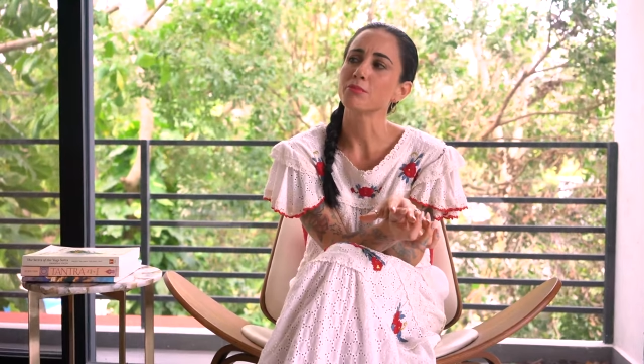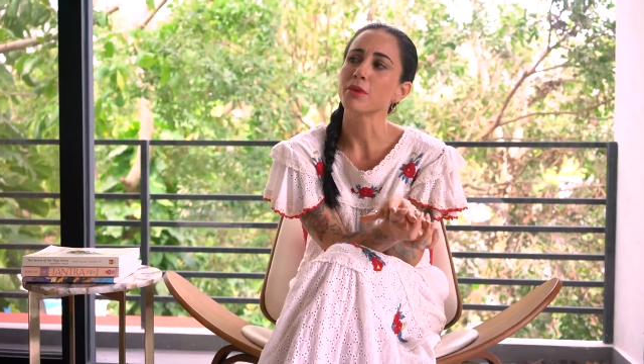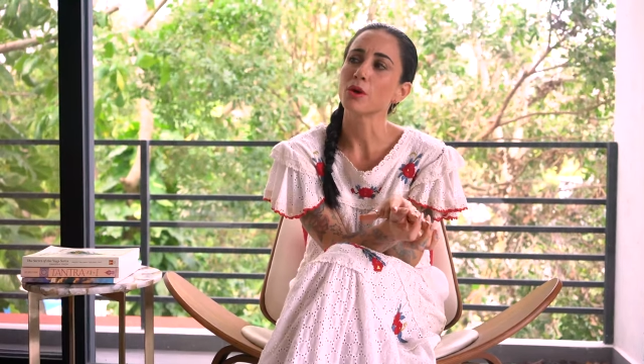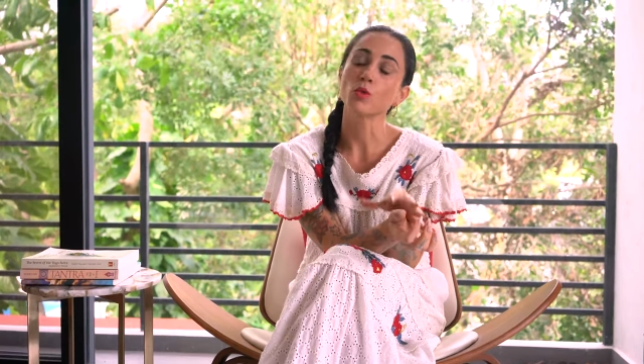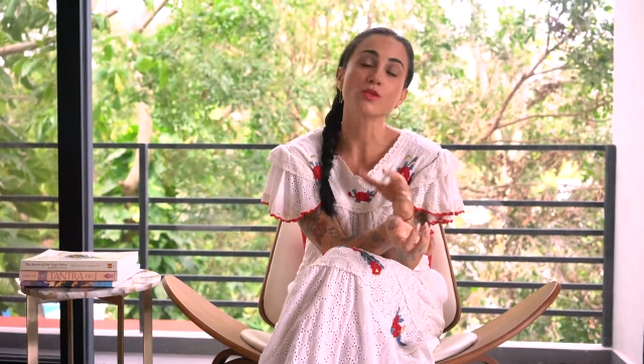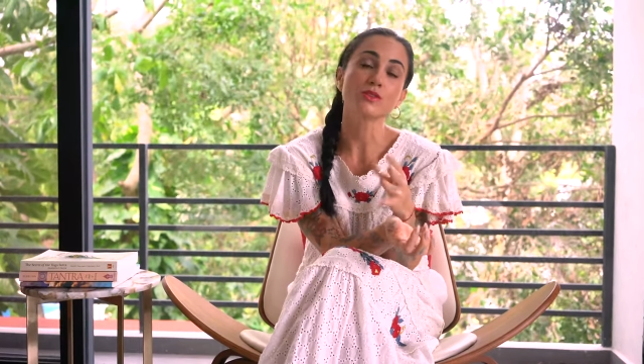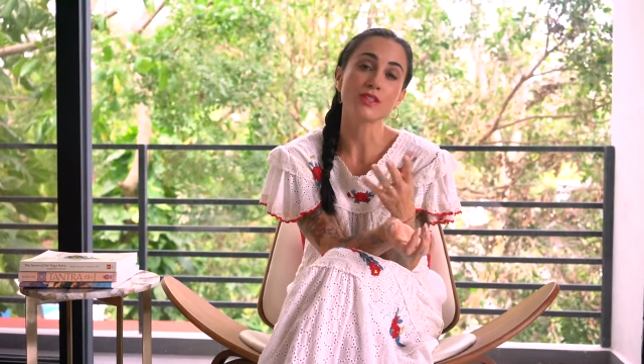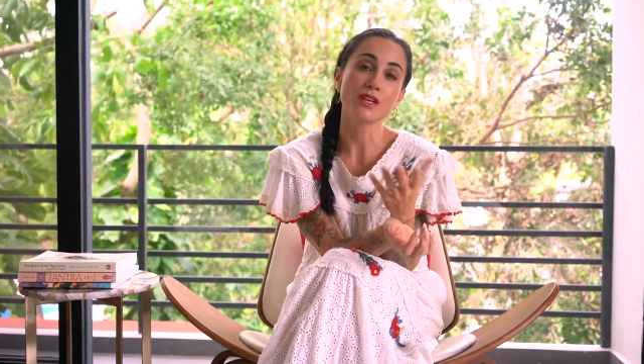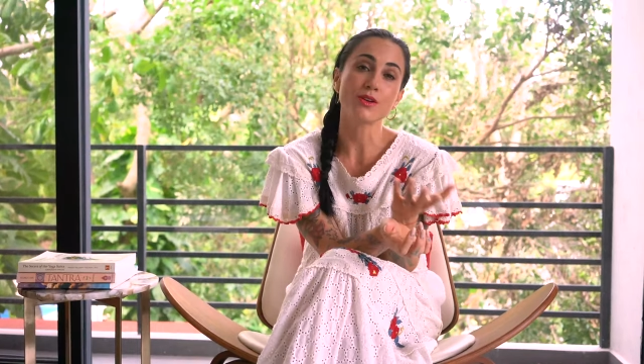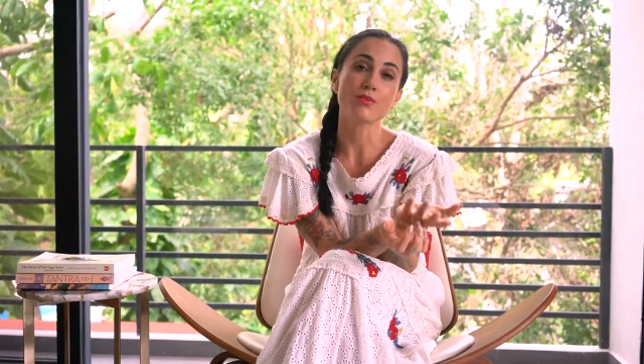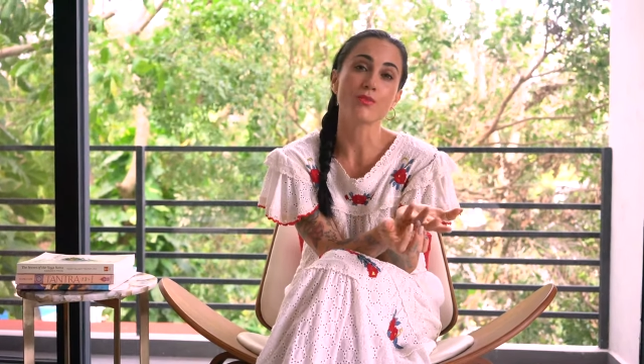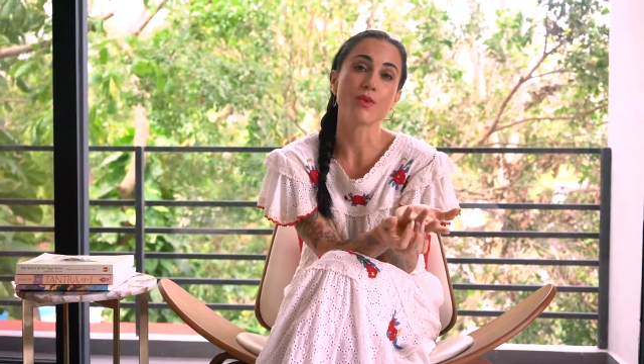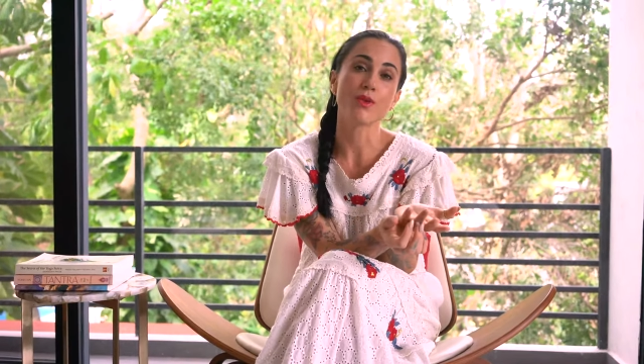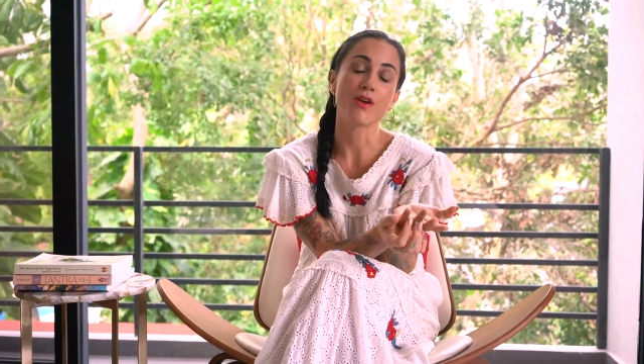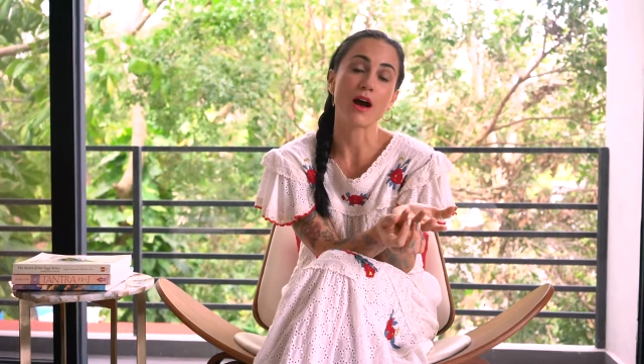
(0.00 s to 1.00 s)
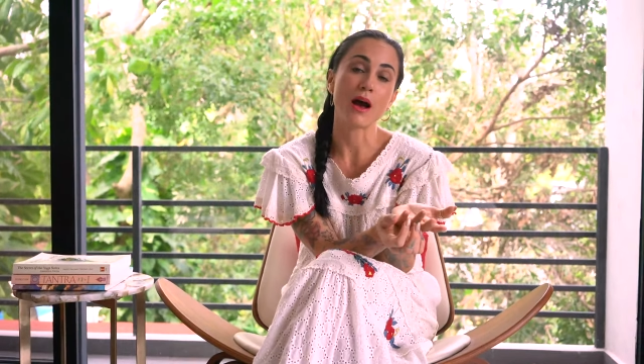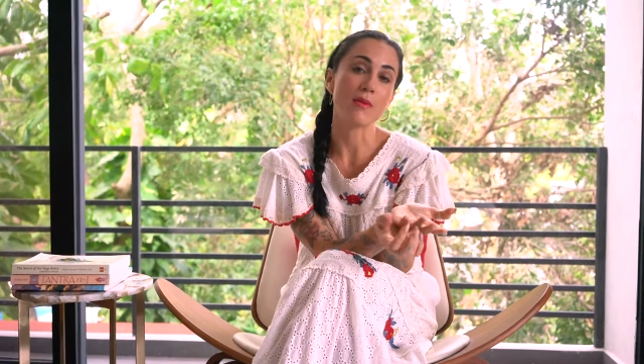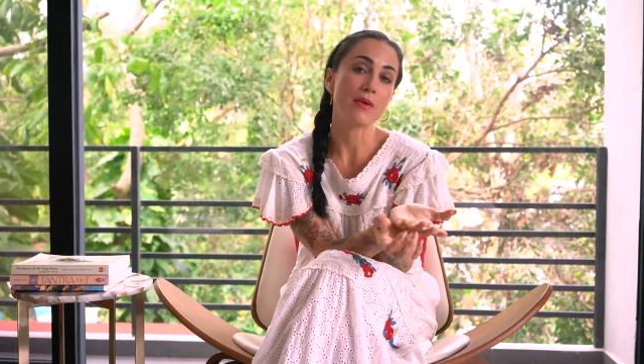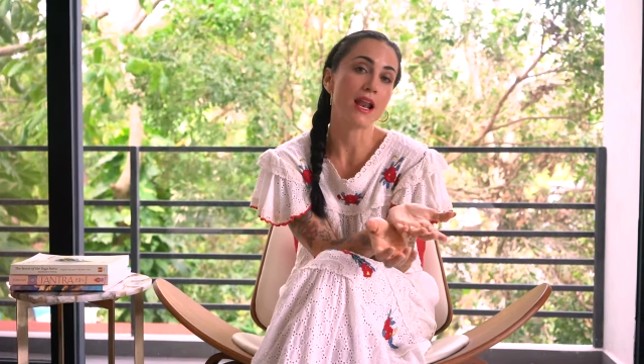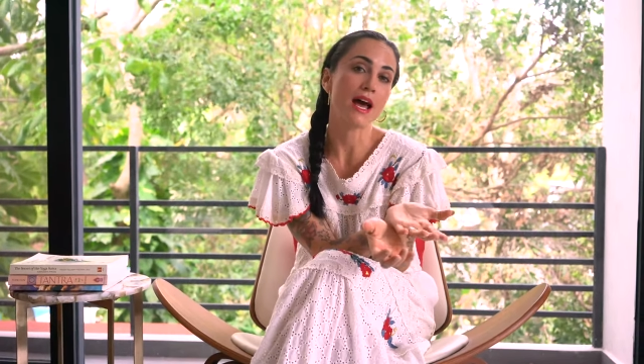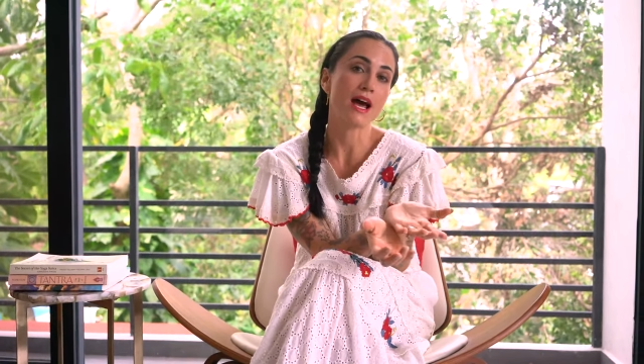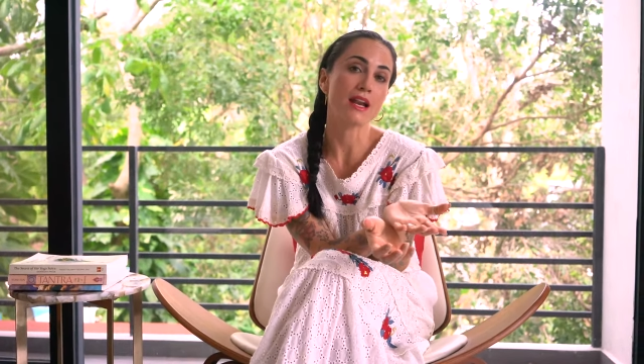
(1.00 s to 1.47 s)
me gusta como
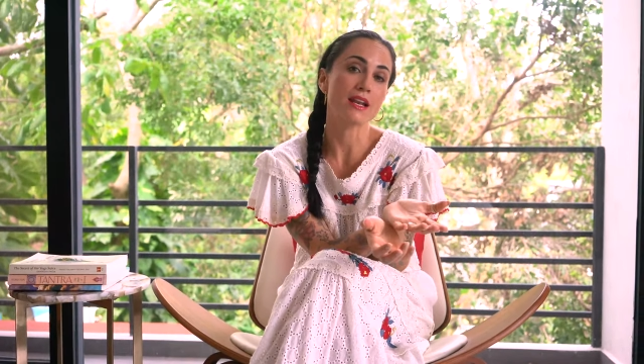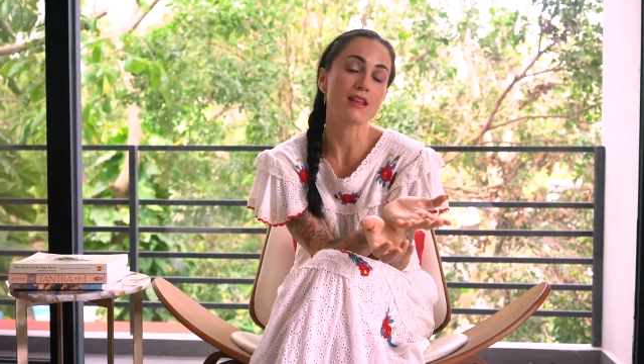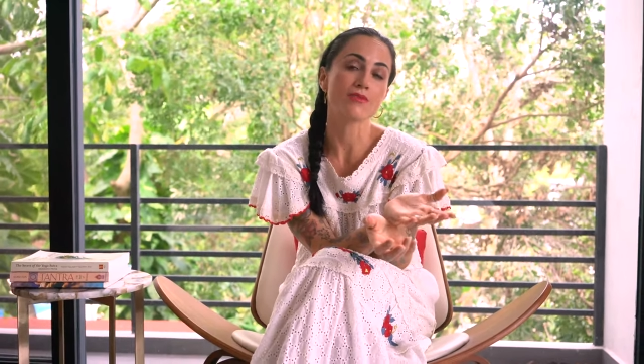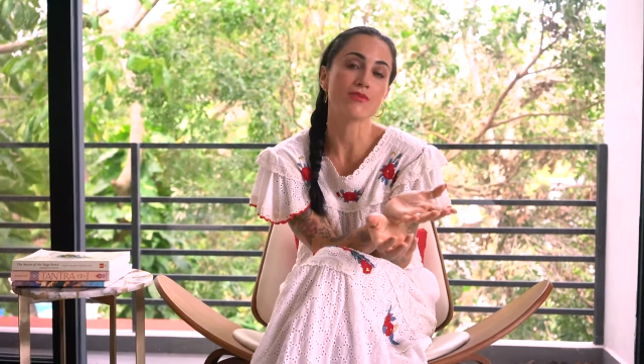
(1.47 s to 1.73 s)
hablar y